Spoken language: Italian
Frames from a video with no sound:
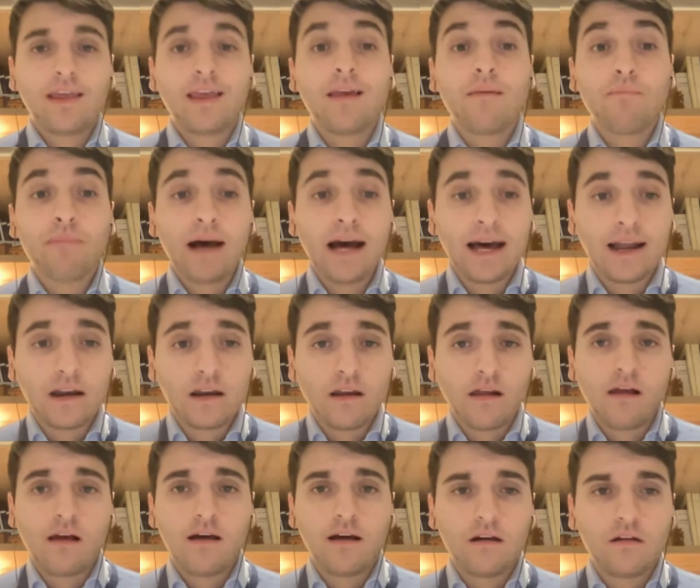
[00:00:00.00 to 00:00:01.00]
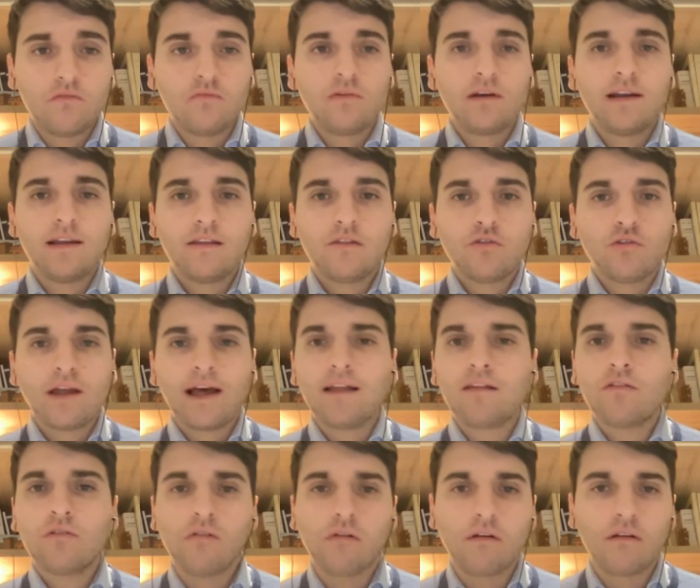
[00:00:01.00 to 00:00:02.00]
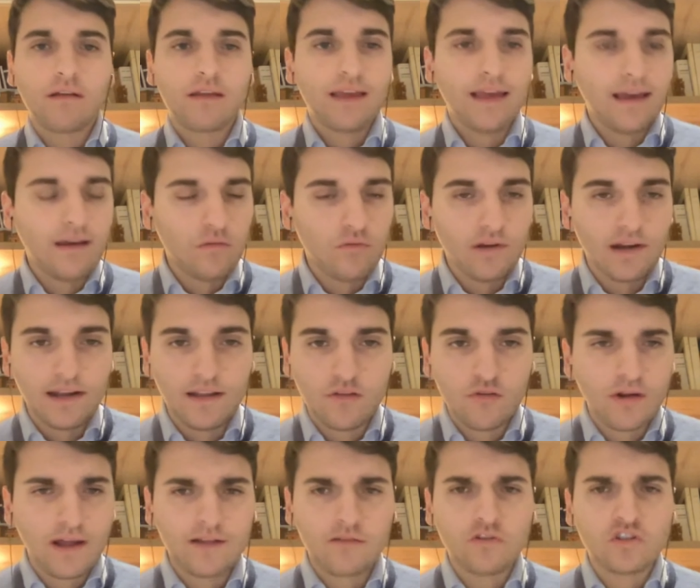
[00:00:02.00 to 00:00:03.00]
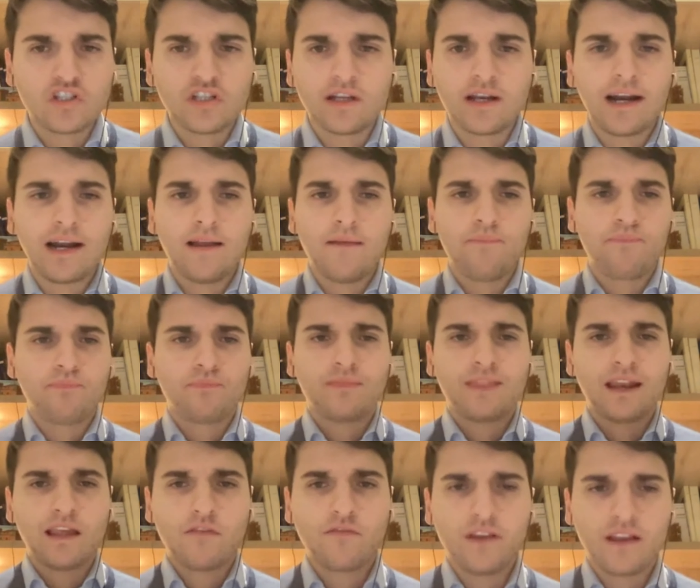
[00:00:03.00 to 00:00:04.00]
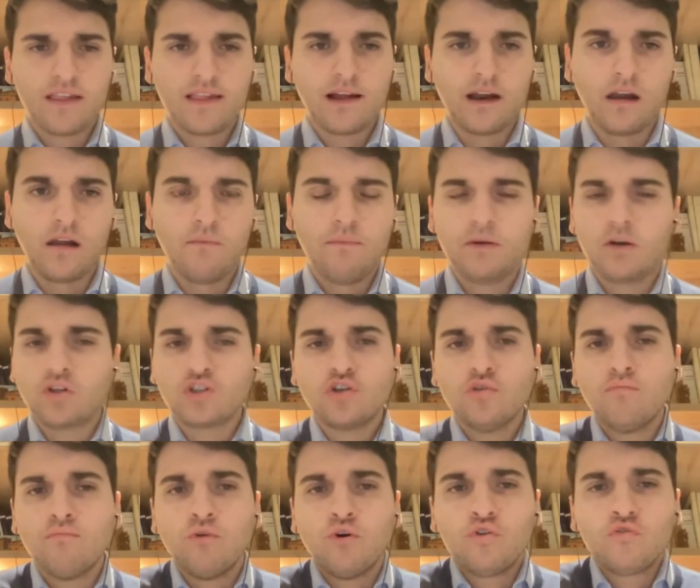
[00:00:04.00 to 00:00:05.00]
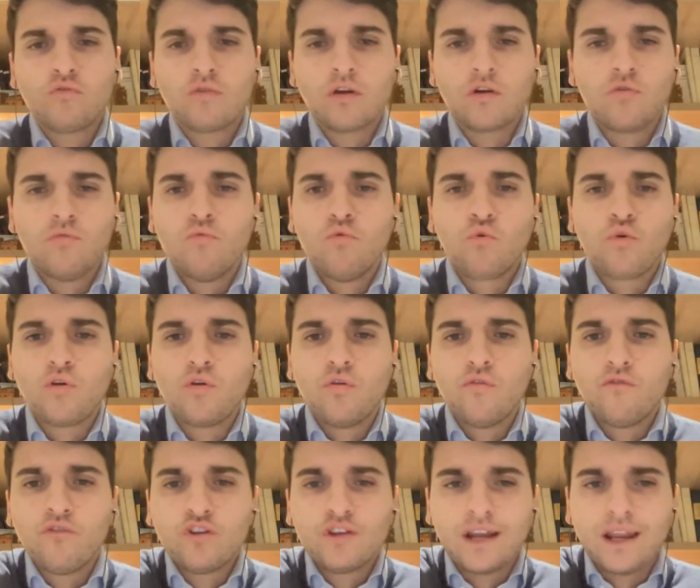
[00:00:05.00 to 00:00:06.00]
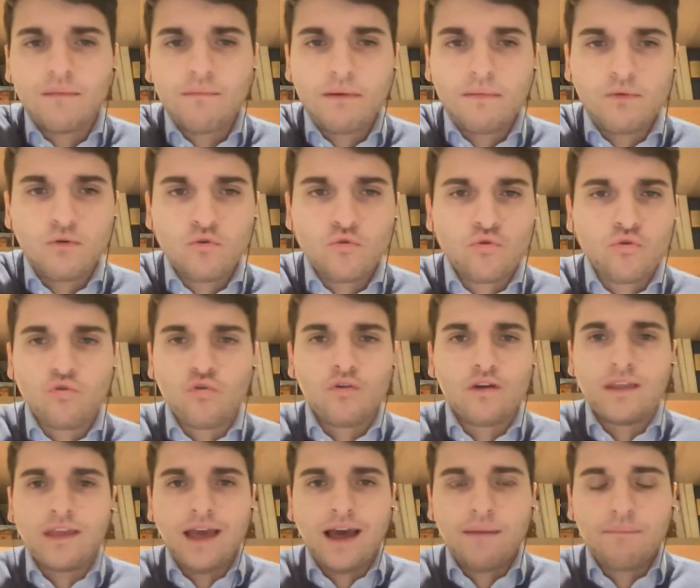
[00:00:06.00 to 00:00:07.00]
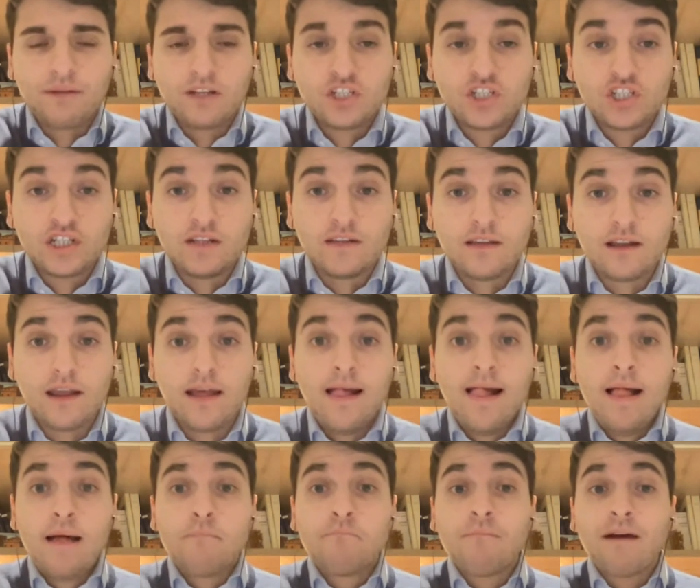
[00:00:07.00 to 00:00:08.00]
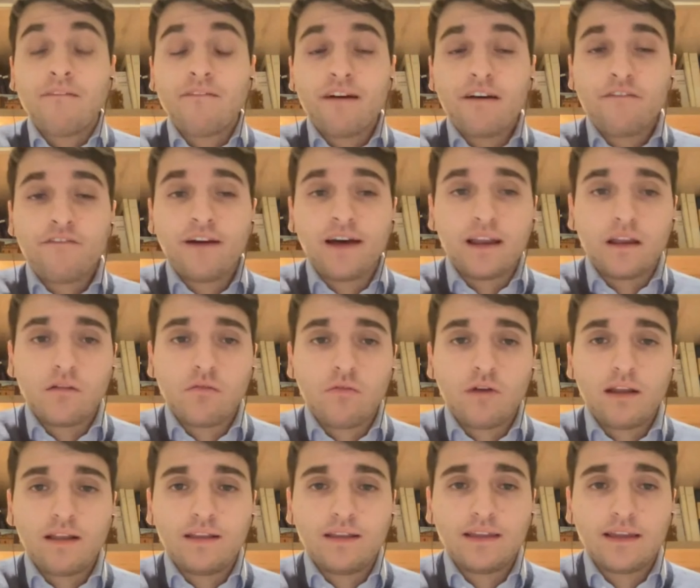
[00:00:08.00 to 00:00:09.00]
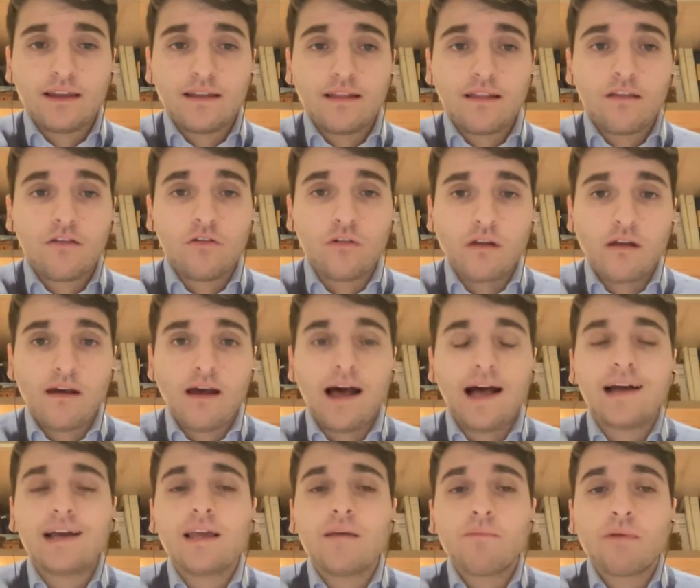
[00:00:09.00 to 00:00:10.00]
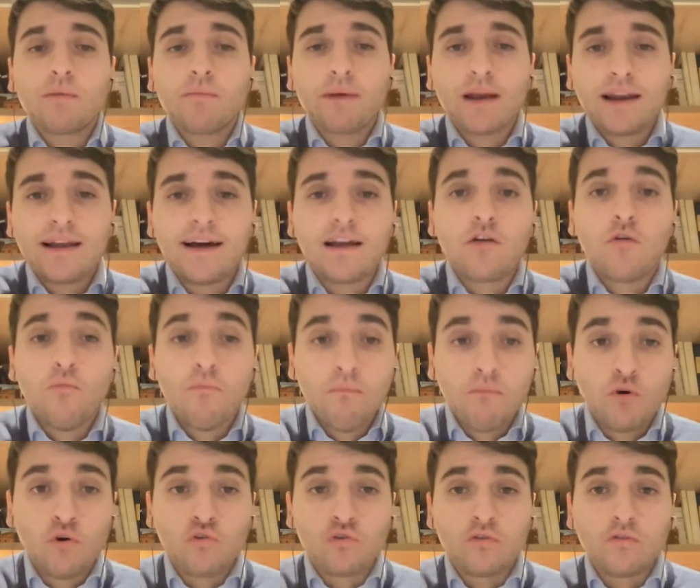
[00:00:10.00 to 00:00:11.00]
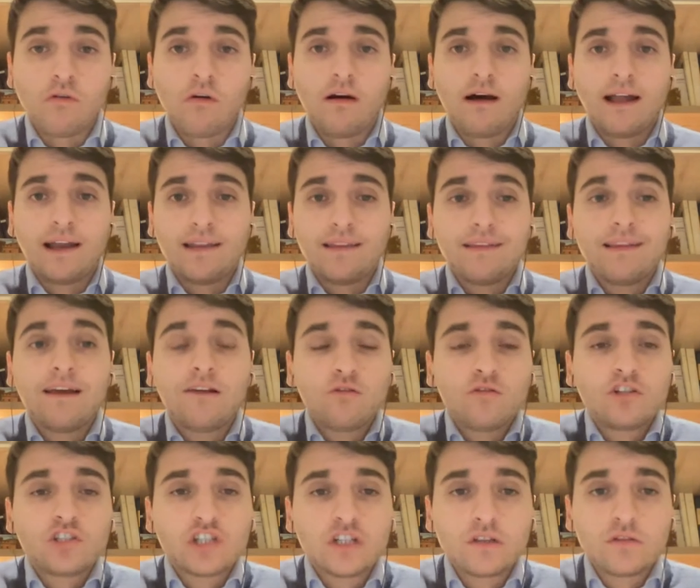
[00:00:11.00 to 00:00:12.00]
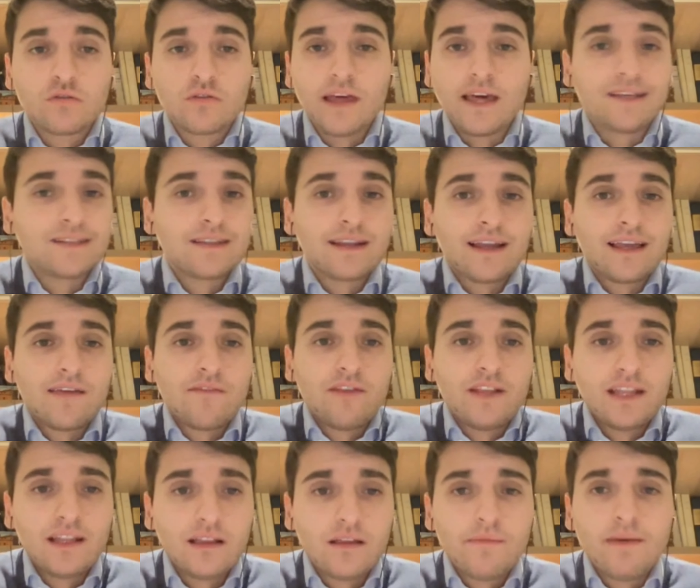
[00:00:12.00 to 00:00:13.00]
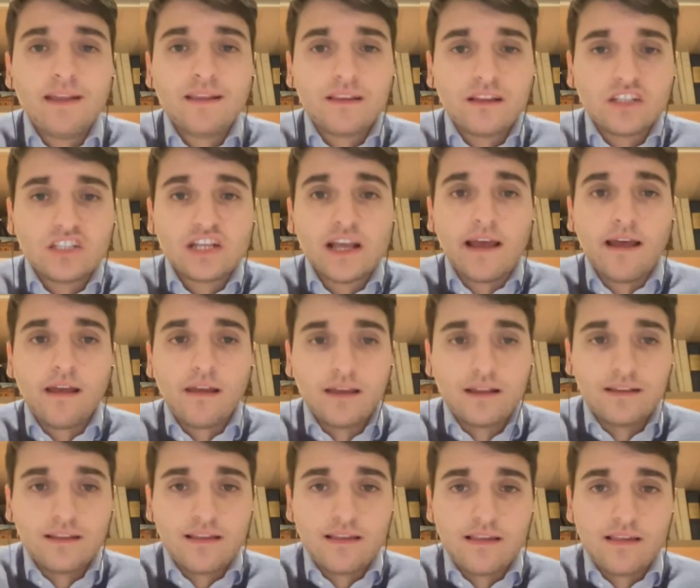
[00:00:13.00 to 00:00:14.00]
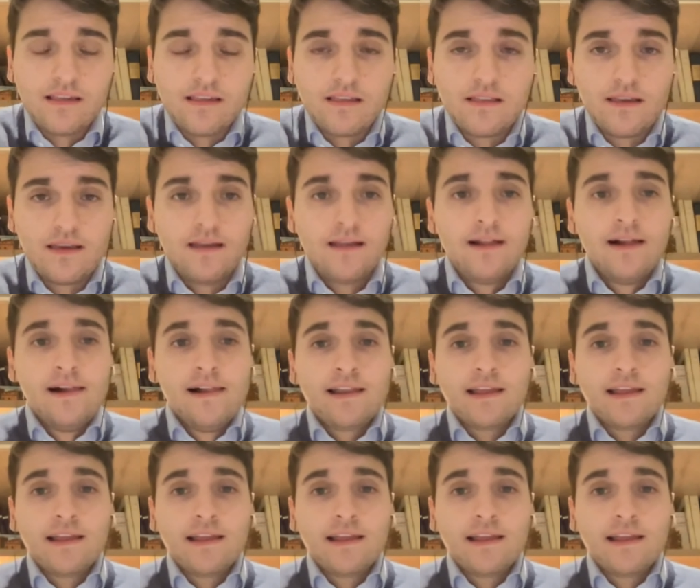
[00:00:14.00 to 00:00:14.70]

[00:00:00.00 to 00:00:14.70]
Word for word: che parla a un elettorato che è un elettorato in generale trasversale, però c'è un mondo che comunque non voterebbe Berlusconi a prescindere, ma va a fare quella dichiarazione anche per parlare a un mondo all'interno del centrodestra che evidentemente c'è ed esiste,